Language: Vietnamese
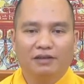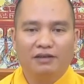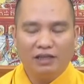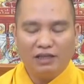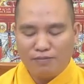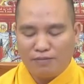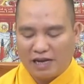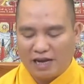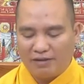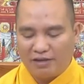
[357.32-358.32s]
nhất tâm mà
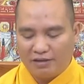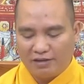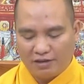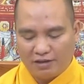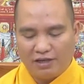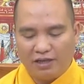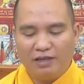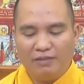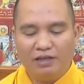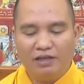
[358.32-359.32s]
làm đi khởi cái
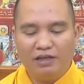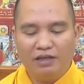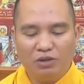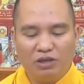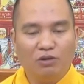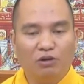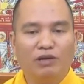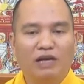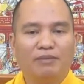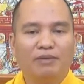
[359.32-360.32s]
niềm tín kính tuyệt đối
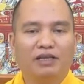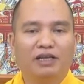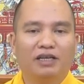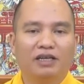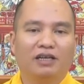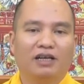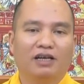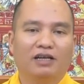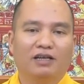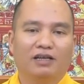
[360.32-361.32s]
mà làm đi thầy nghĩ
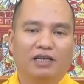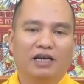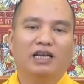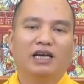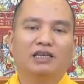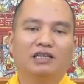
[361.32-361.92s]
là chắc chắn